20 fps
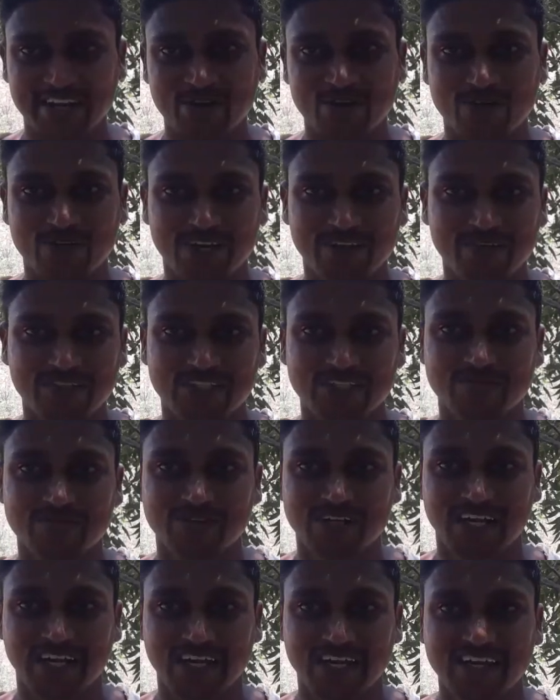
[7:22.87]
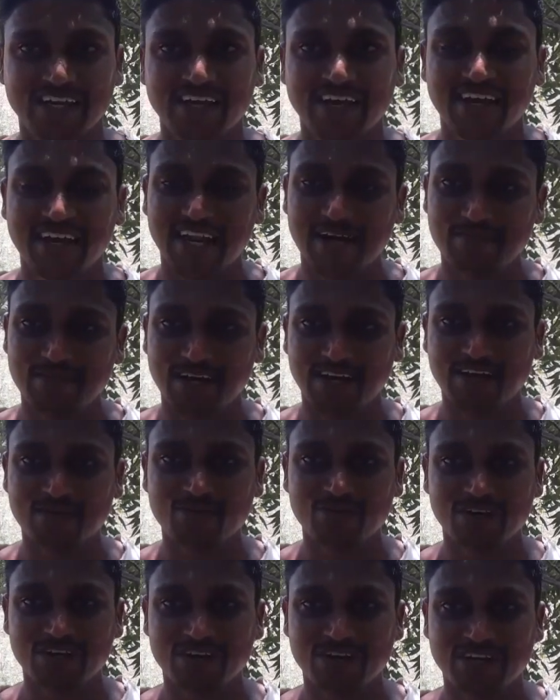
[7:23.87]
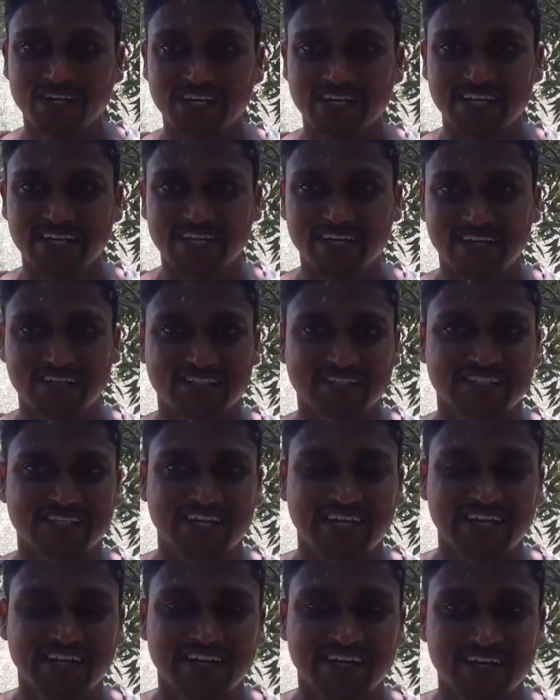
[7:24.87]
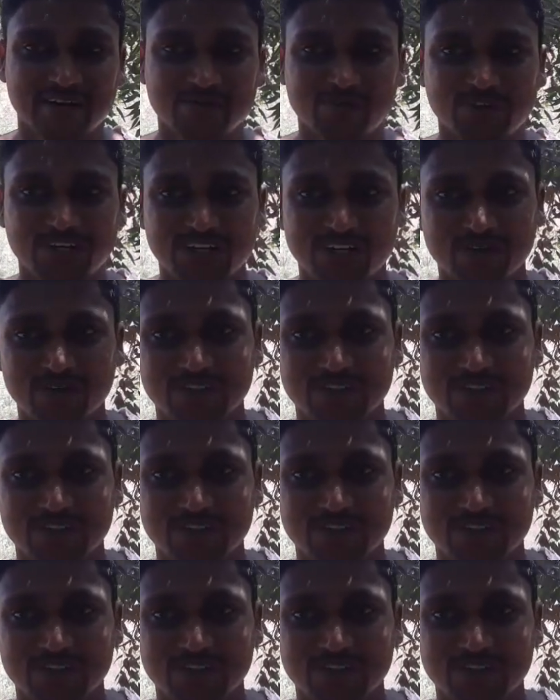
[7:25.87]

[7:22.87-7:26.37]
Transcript: இன்னொரு வேலைக்கு வித்துற போகிறாங்க நம்ம அங்கே போனோடனே நீட்டாக சட்டை கிட்டலாம் போட்டுட்டு